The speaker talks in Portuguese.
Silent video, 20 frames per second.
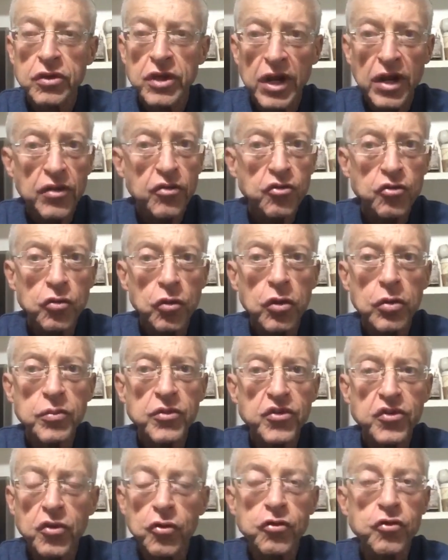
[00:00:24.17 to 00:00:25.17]
três
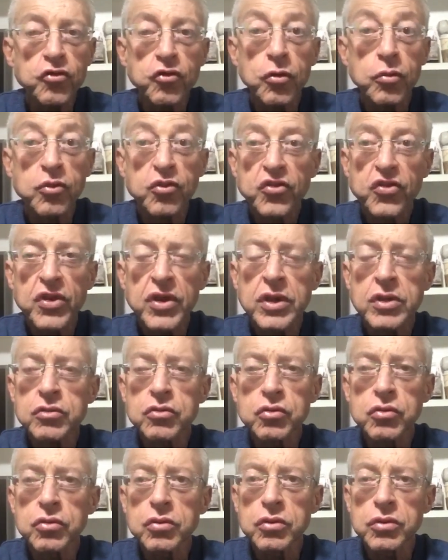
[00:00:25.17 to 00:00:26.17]
nomes, eu estou
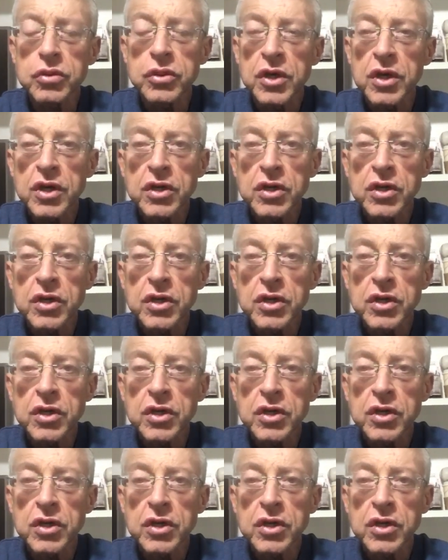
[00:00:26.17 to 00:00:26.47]
buscando